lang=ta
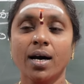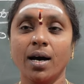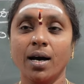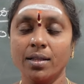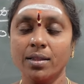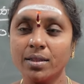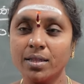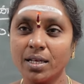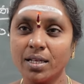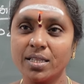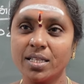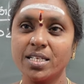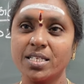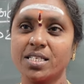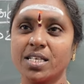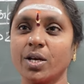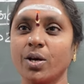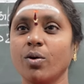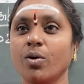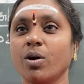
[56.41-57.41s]
அந்த
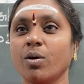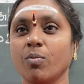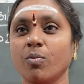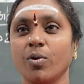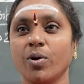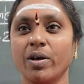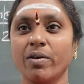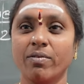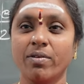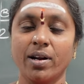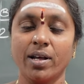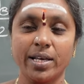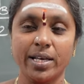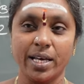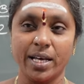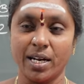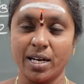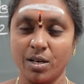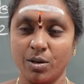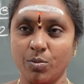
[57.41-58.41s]
திசையோட முடிவில்
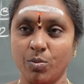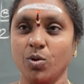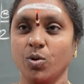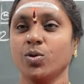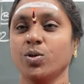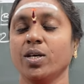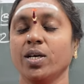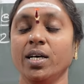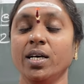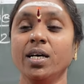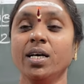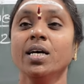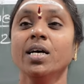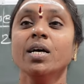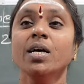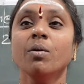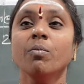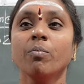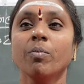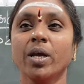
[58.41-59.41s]
இறக்கும்போது
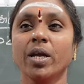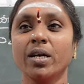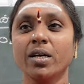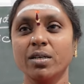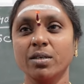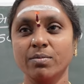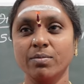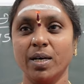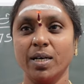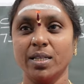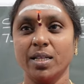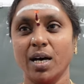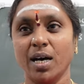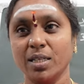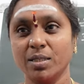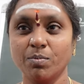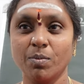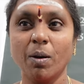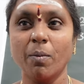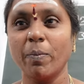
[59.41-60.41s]
மீண்டும் அந்த
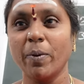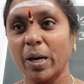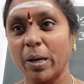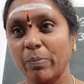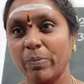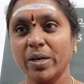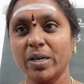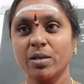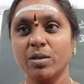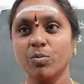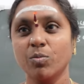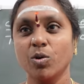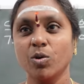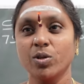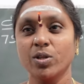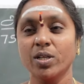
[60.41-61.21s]
ஆத்மா பெறப்படுக்கும் போது